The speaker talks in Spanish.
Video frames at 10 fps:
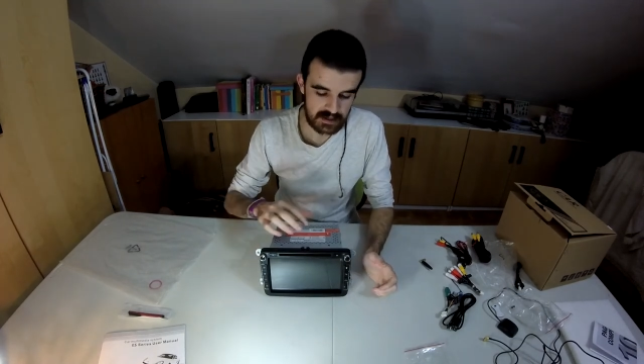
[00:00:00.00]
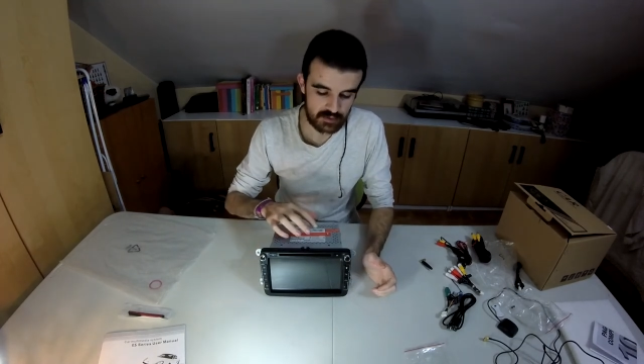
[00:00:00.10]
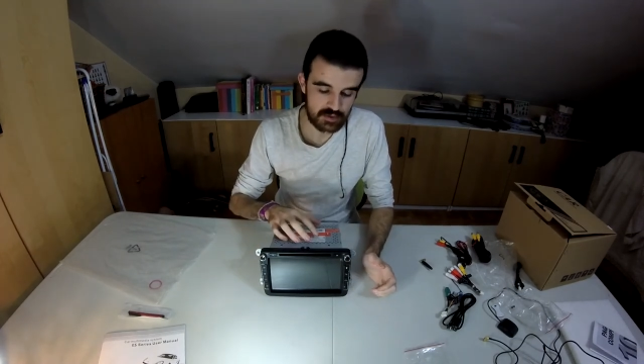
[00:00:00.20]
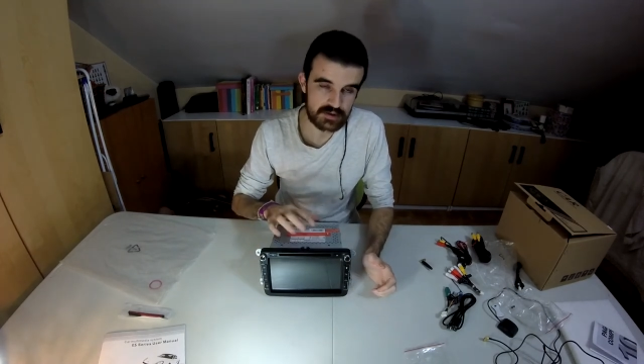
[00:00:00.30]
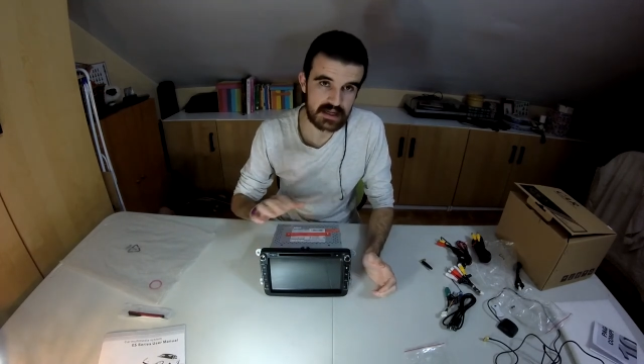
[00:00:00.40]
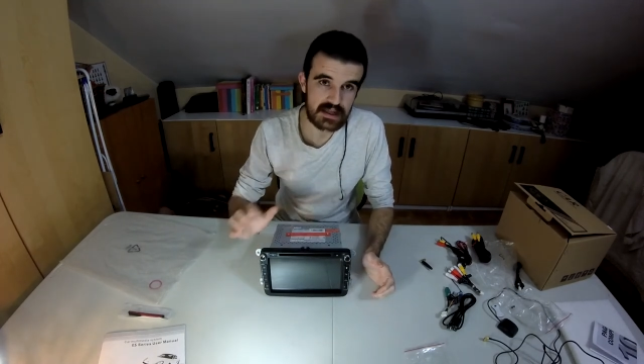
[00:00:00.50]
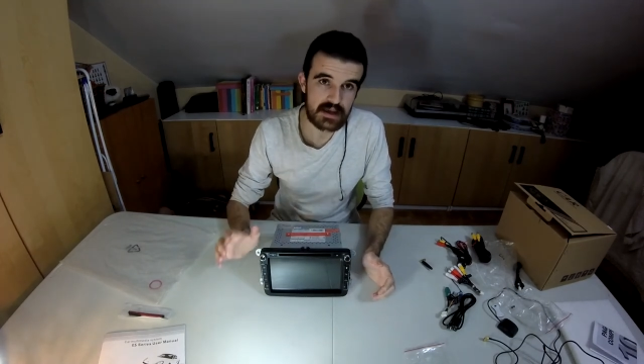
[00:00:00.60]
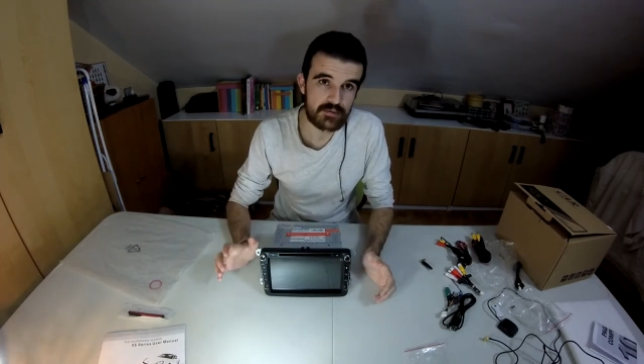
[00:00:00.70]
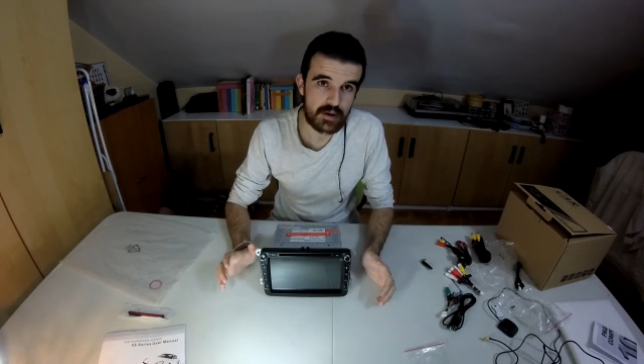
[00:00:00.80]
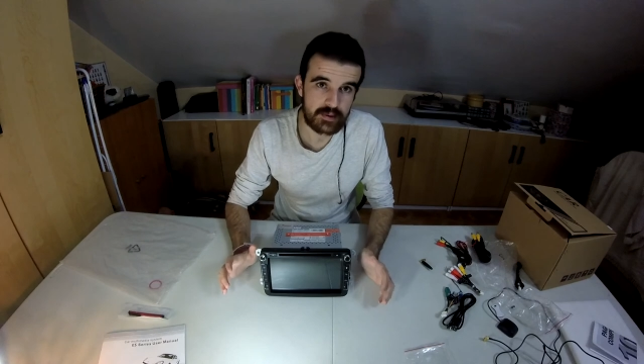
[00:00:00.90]
alguno tiene
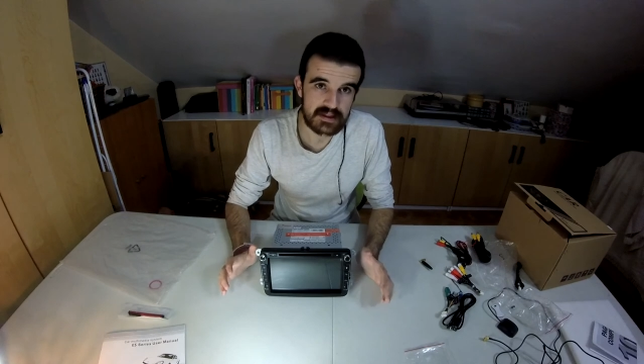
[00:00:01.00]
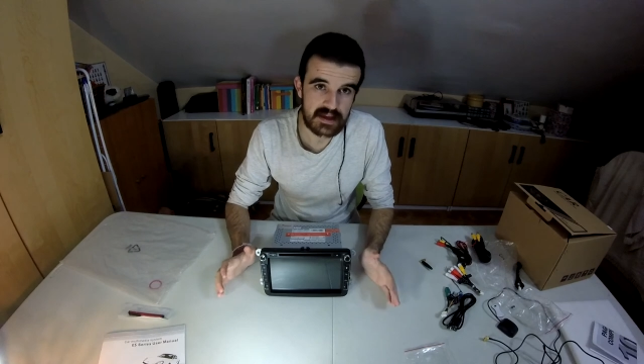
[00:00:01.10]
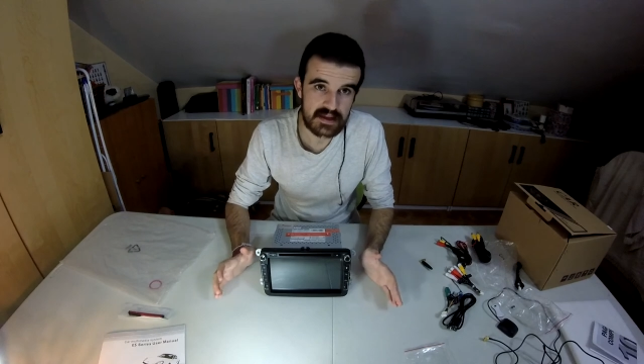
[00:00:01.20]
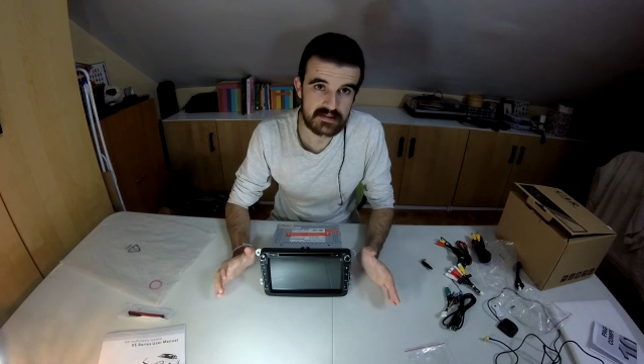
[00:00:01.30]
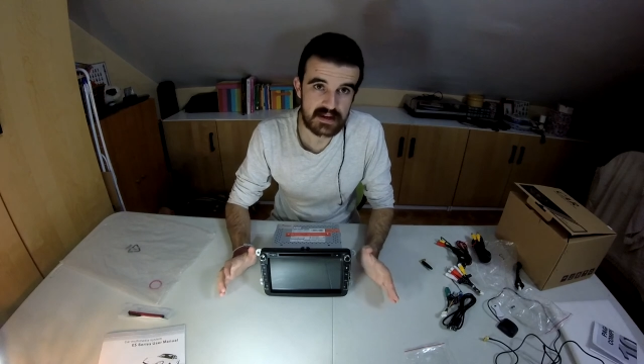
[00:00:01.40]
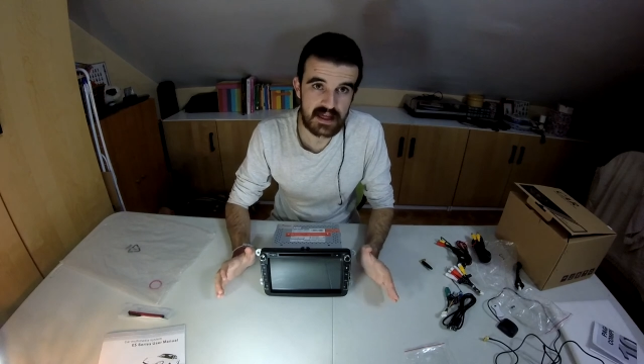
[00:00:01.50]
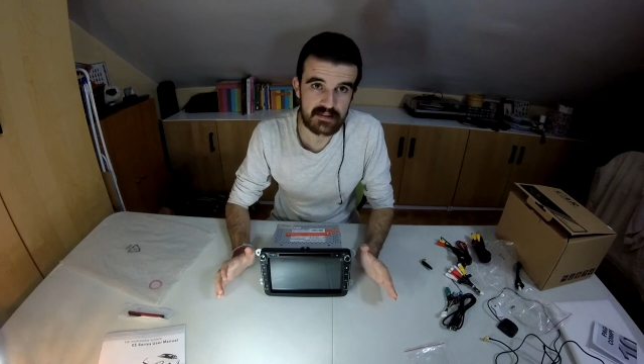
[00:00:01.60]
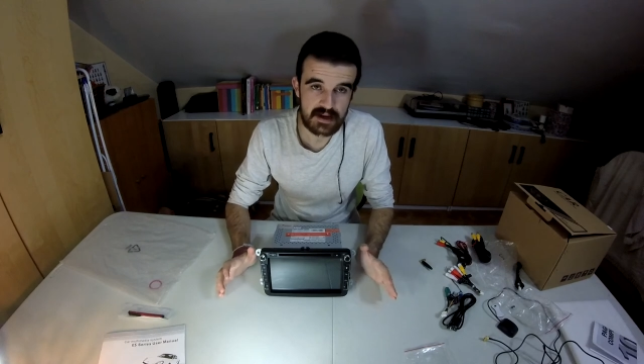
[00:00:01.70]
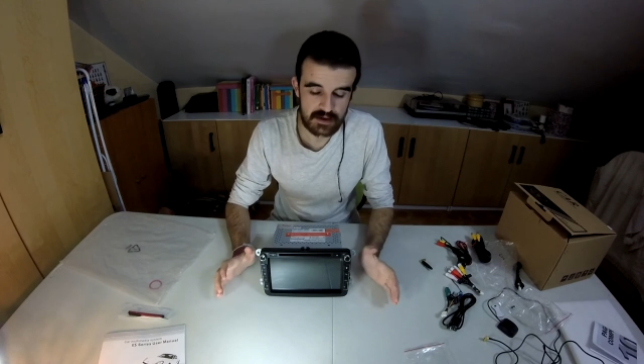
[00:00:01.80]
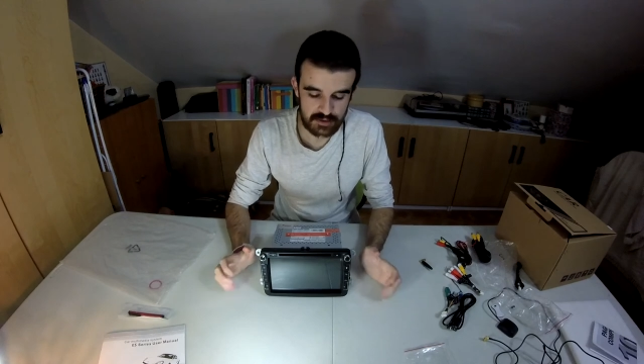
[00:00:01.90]
ya una pantalla
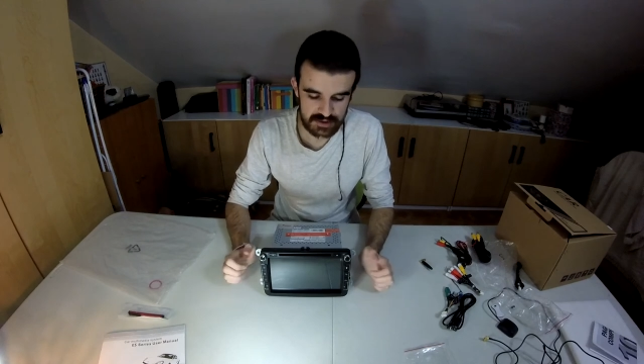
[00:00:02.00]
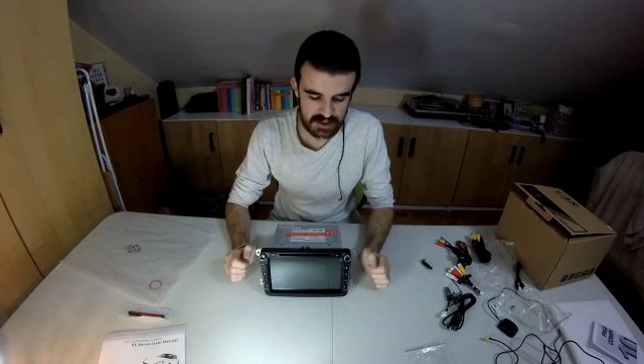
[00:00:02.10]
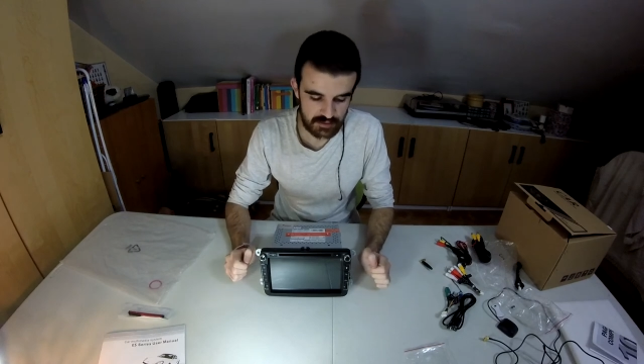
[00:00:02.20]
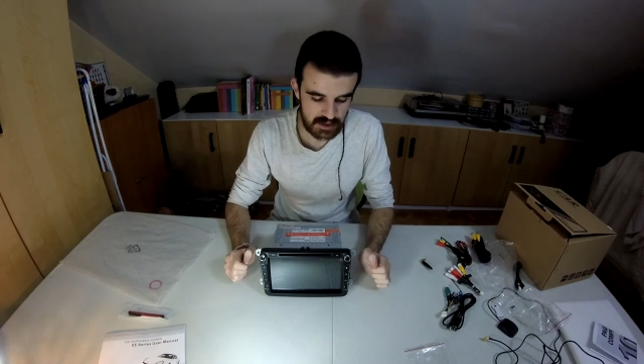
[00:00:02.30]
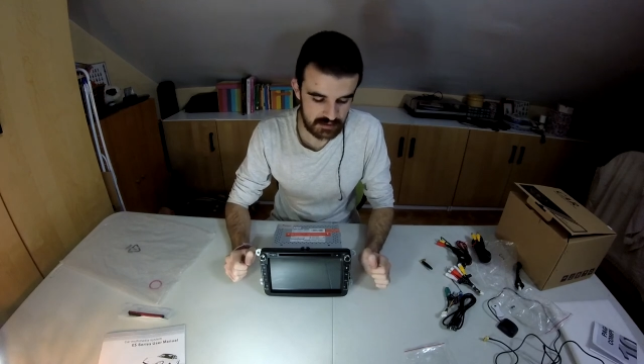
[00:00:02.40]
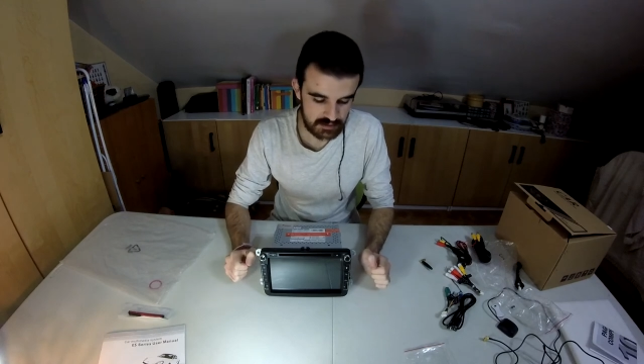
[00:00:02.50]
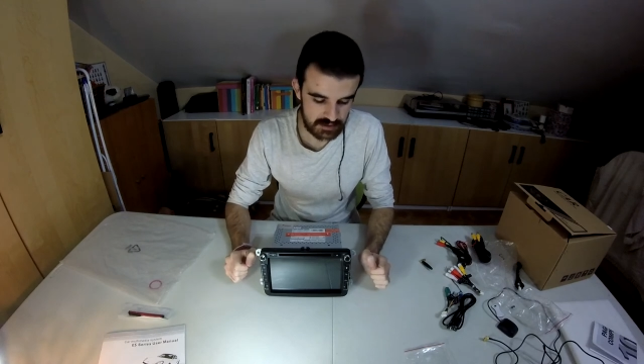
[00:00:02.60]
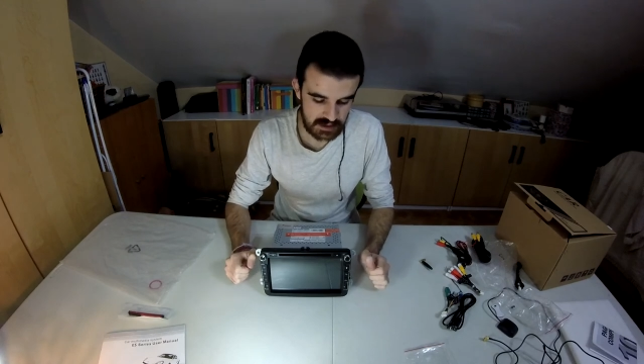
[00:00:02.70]
instalada en el coche o algo,